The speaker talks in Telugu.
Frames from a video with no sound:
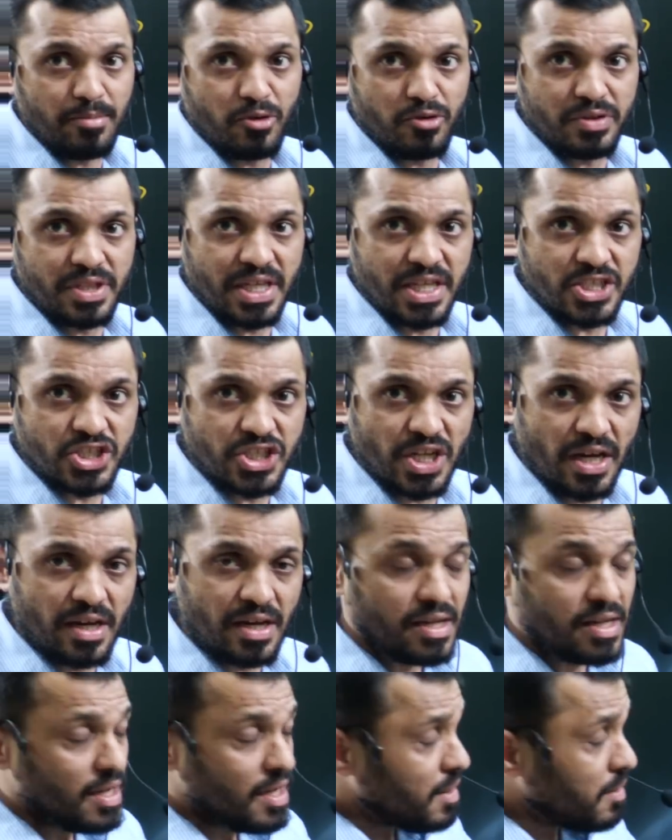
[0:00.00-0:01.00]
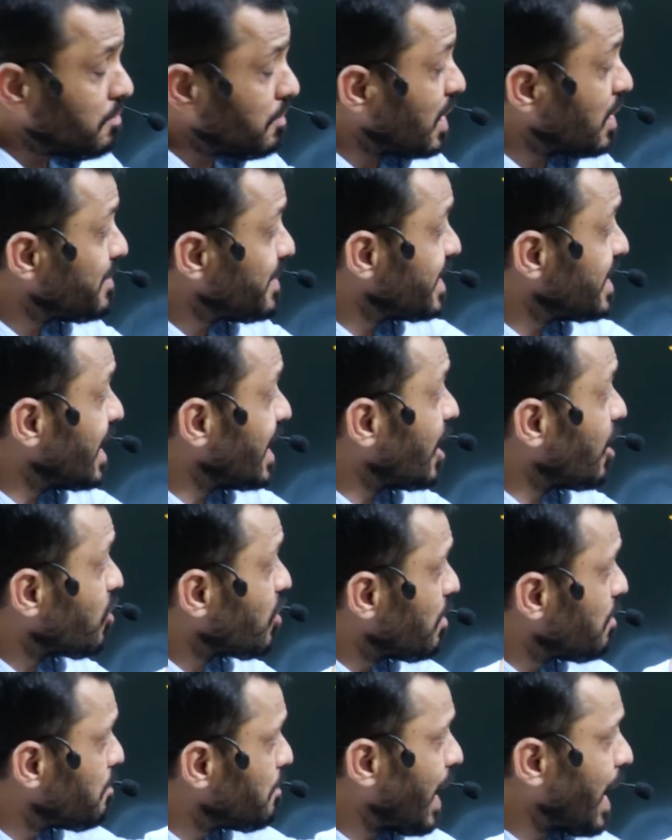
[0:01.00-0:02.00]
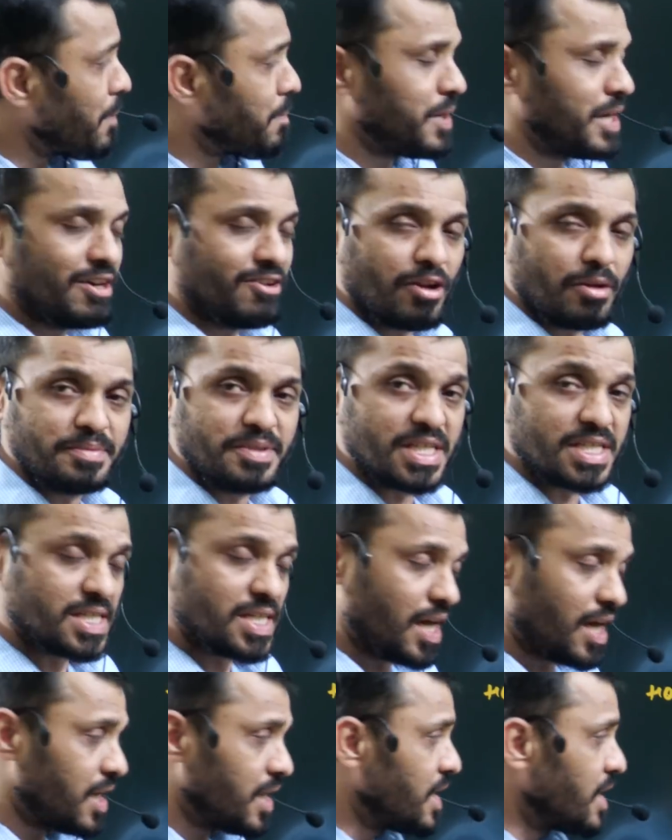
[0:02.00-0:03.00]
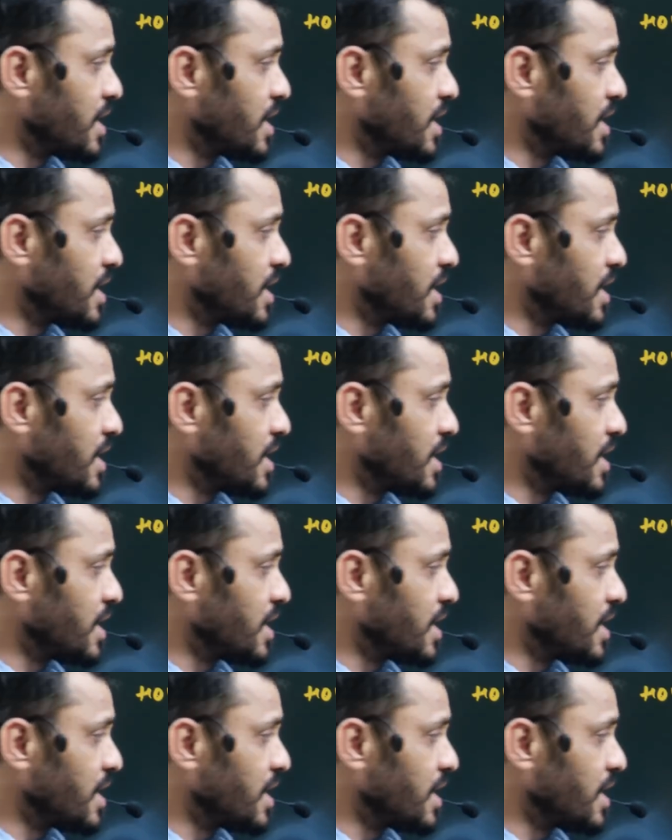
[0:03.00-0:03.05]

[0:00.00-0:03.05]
అభివృద్ధి చేసినా మనం ఏదైనా ఒక మ్యాప్ డెవలప్ చేసినా